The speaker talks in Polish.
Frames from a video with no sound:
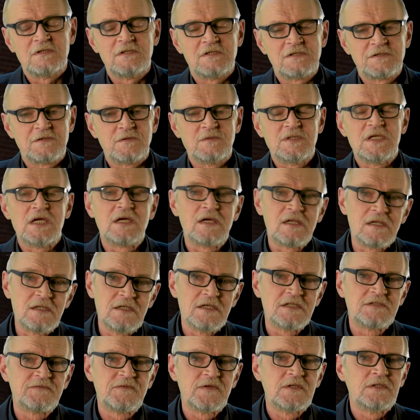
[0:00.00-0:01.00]
zresztą nie
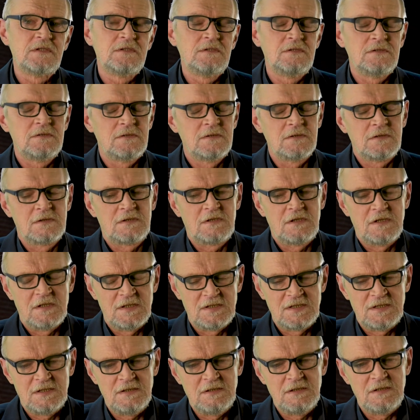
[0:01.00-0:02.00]
kryje swoich
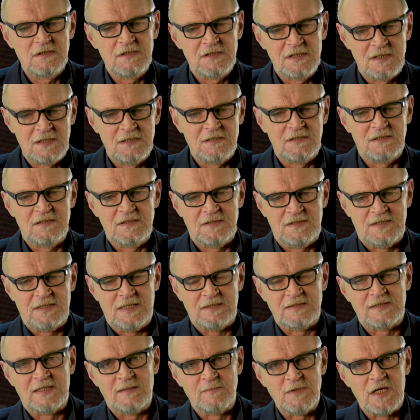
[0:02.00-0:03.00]
indoktrynacyjnych
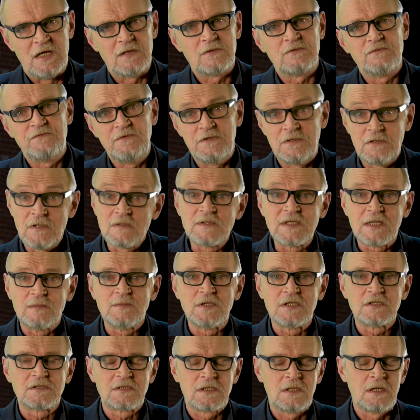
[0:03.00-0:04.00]
e, zamiarów i to
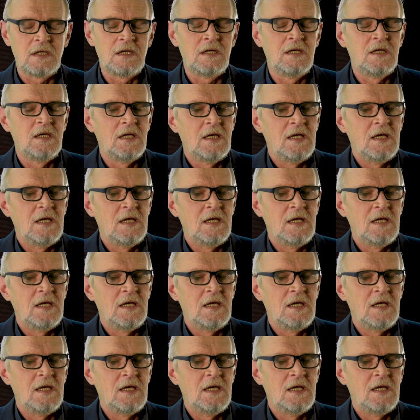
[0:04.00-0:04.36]
zamierza